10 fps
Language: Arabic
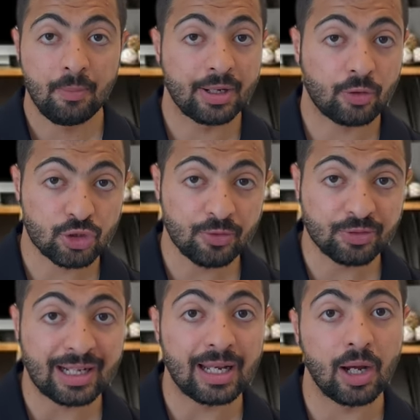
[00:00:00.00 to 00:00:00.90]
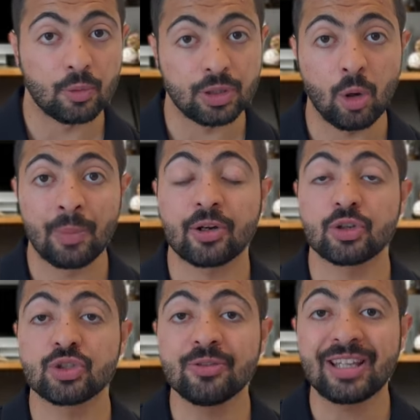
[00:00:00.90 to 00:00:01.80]
مايكروسوفت كلاود او
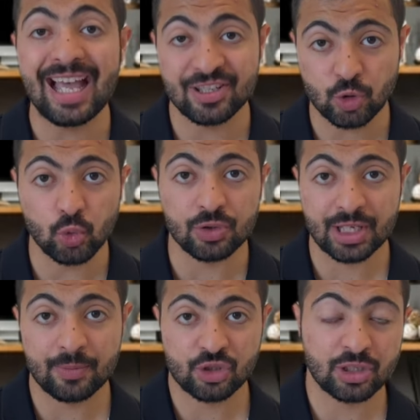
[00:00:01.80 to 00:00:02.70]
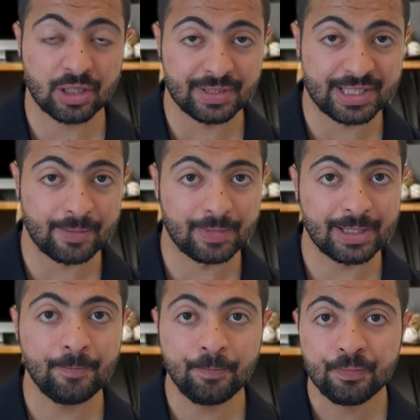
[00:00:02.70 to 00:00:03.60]
مايكروسوفت ازور زي ما الشركه
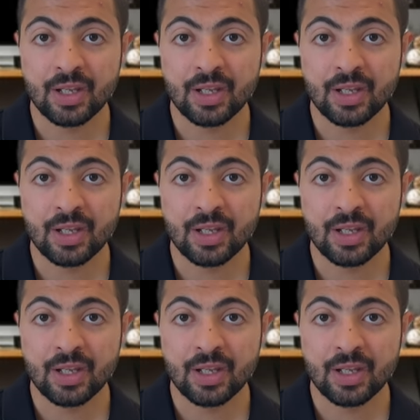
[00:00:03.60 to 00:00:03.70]
بتسميه